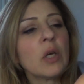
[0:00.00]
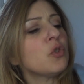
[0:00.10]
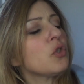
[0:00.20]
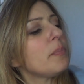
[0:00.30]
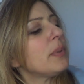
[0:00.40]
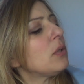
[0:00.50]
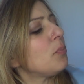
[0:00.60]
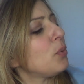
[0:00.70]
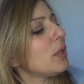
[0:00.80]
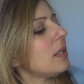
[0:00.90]
non so se
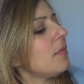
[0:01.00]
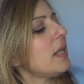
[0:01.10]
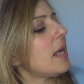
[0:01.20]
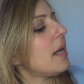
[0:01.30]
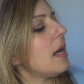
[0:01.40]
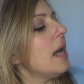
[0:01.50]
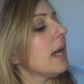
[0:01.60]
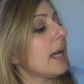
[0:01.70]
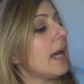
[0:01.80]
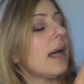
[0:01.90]
potete vedere
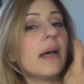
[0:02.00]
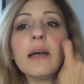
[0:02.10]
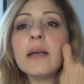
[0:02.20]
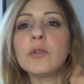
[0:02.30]
che è eh,